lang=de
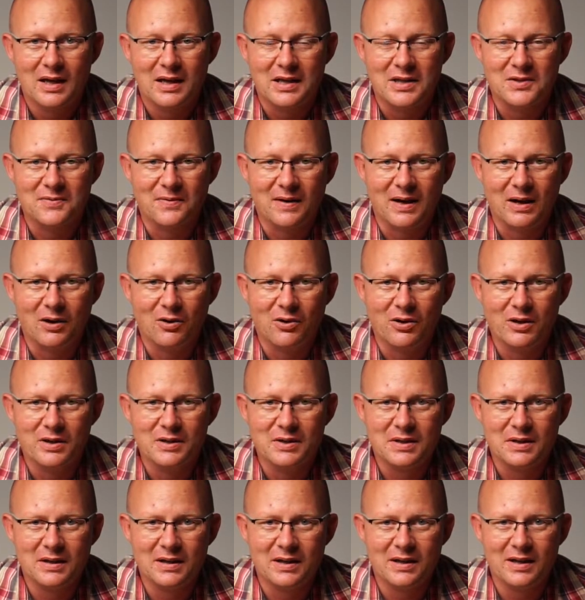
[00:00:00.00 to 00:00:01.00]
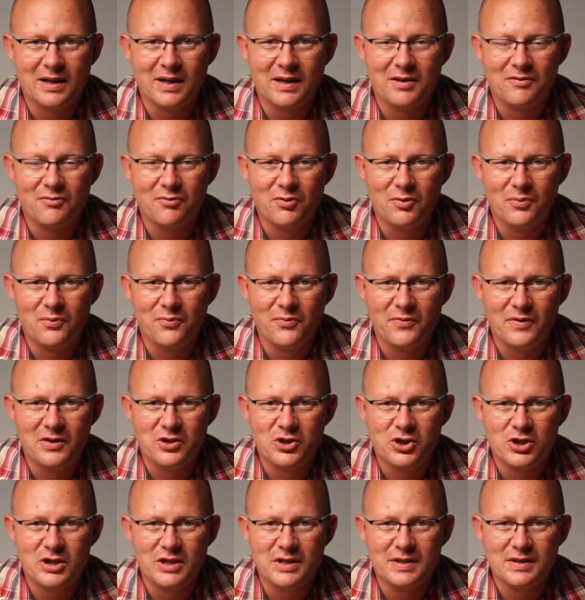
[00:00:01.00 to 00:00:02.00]
Ich war heute in fünf
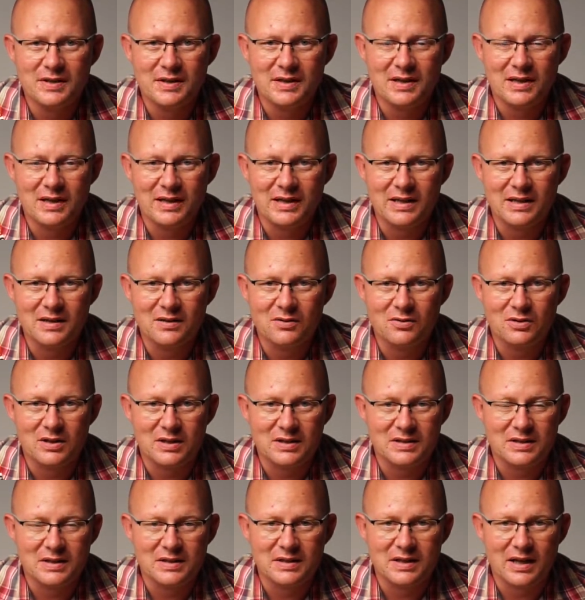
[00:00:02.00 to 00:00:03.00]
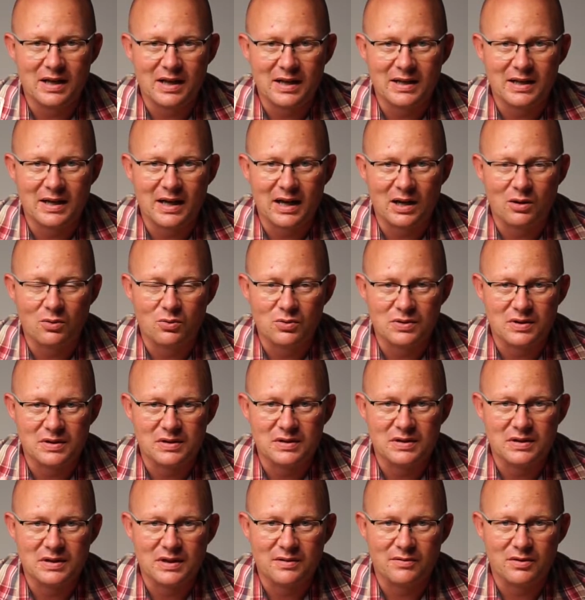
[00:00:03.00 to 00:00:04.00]
verschiedenen Läden, oder es sind ja keine Akkus,
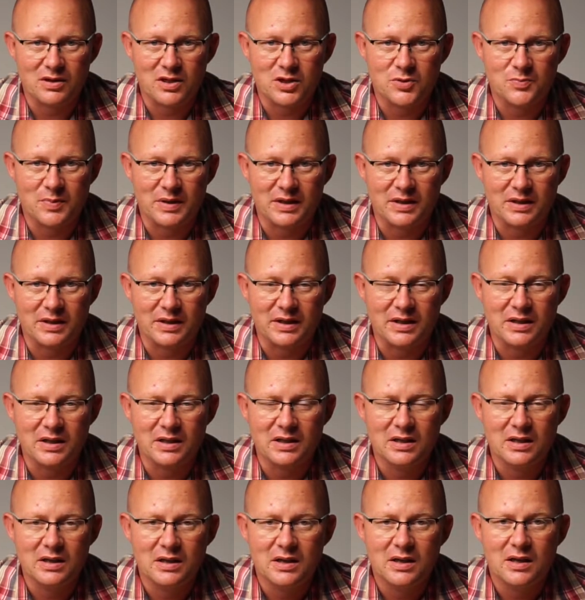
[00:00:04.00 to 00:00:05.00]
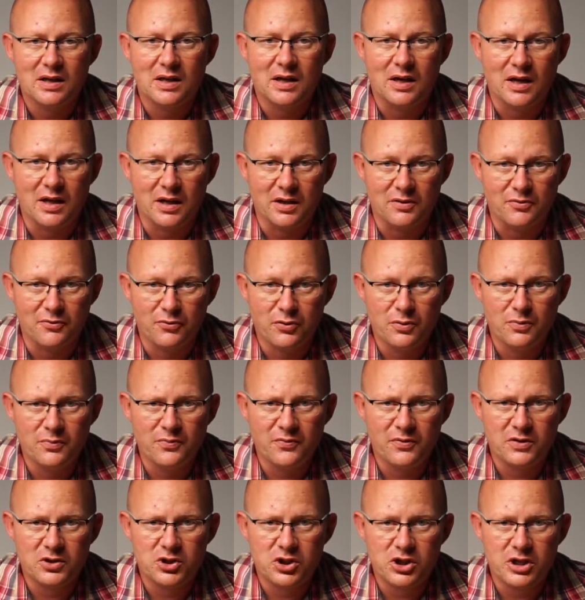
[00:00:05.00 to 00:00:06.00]
es sind ja wirklich Batterien, in fünf
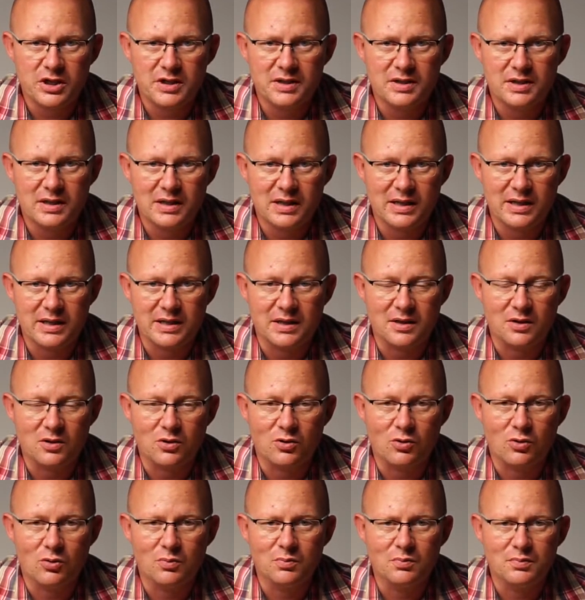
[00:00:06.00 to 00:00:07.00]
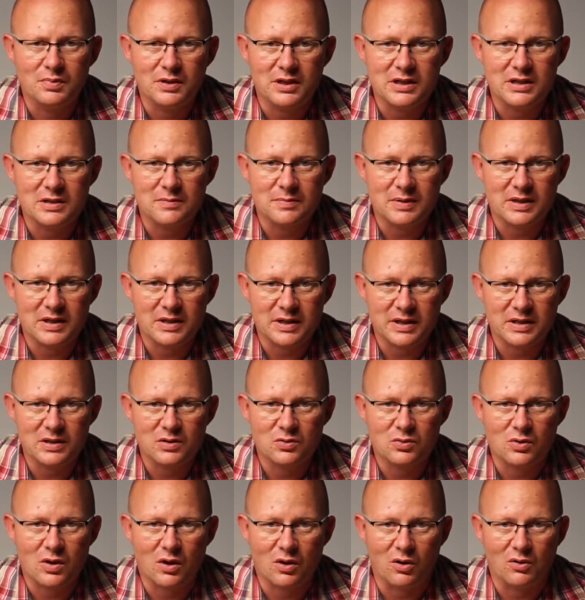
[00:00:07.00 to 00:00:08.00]
verschiedenen Läden, um diese Batterien
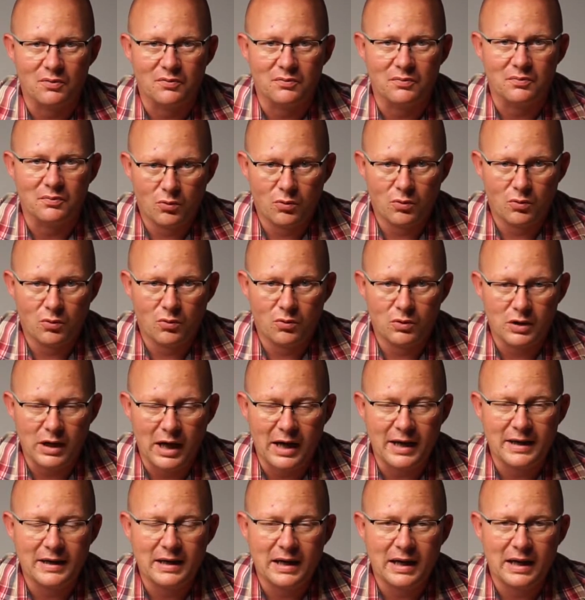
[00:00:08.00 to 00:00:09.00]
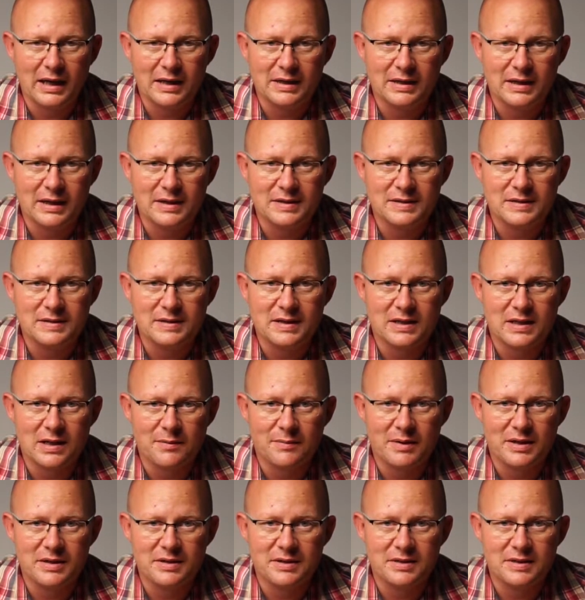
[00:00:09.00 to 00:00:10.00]
zu kaufen. Und ein Laden hat sie dann
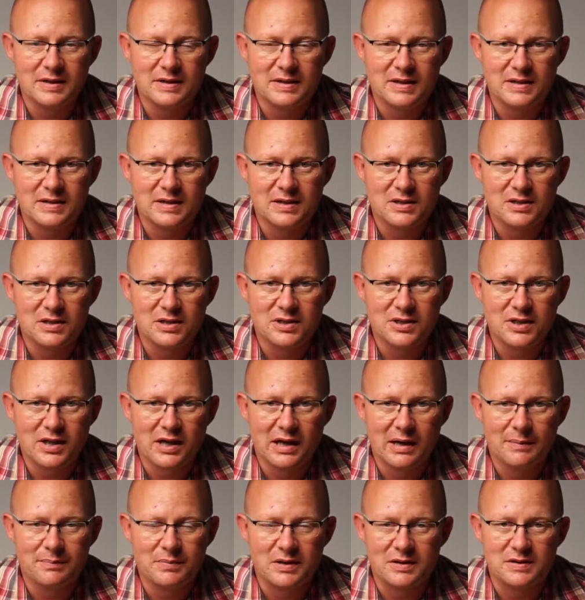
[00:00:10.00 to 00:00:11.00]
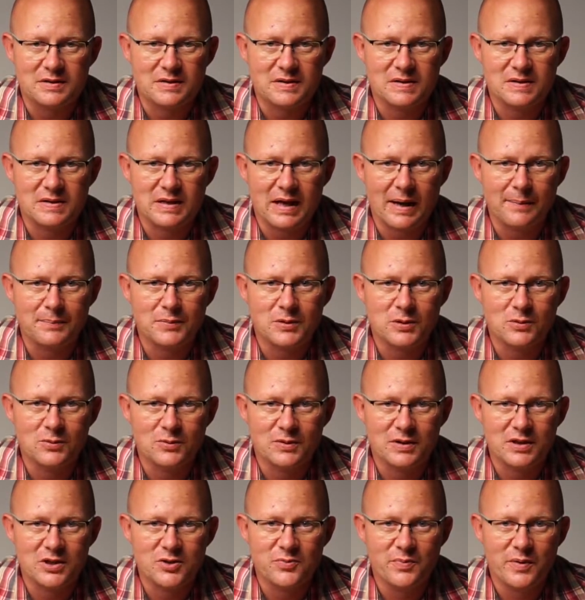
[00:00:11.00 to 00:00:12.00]
am Ende tatsächlich gehabt, also die sind
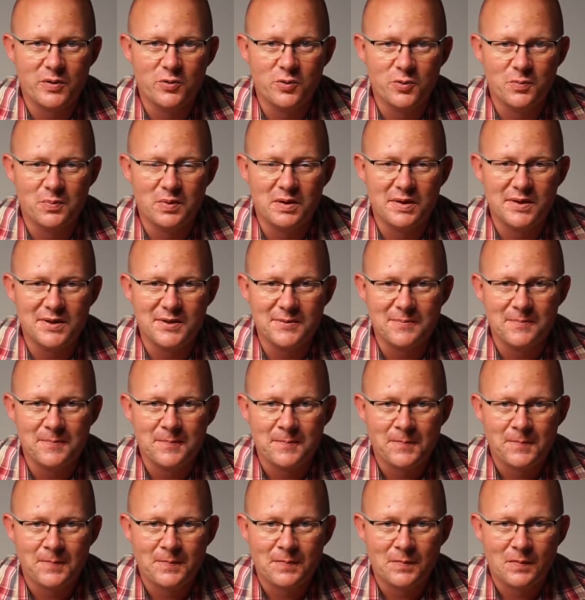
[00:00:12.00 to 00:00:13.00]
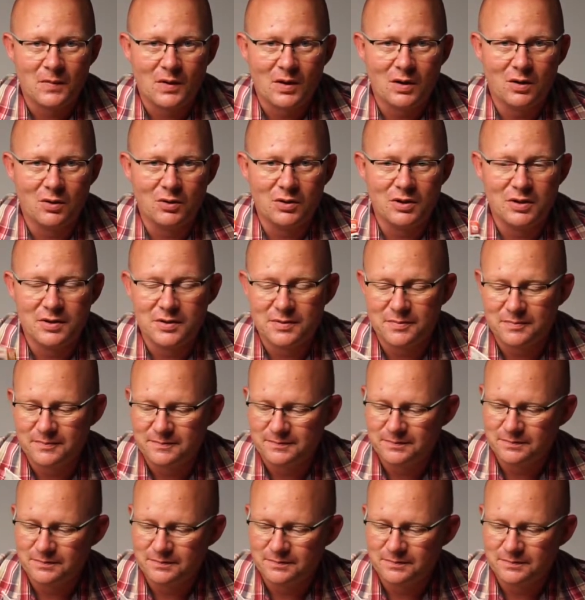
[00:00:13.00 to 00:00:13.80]
absolut nicht mehr üblich. Und